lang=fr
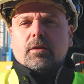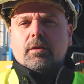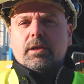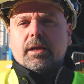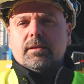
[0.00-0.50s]

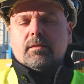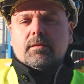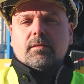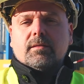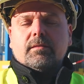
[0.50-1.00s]
euh, il a une
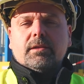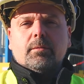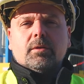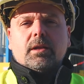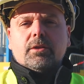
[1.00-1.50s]
tendance
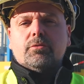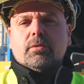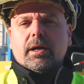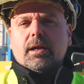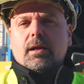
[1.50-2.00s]
évidemment
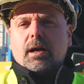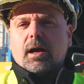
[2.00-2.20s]
naturelle